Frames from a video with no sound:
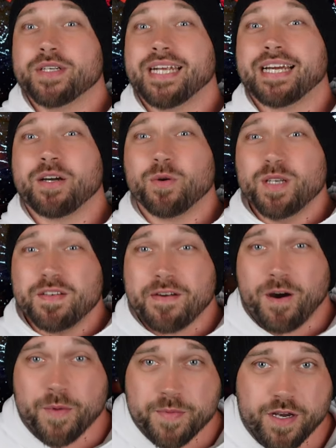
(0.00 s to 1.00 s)
Und der Grund,
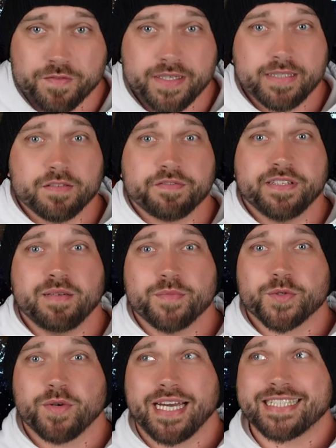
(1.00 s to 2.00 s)
warum ich mich auf diesen Film
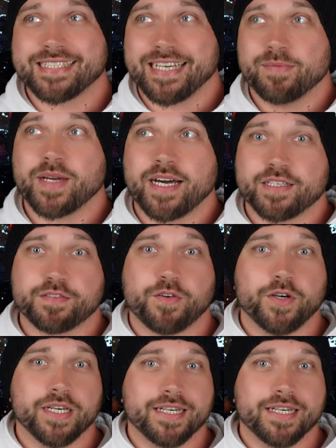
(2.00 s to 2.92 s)
so extrem krass freue,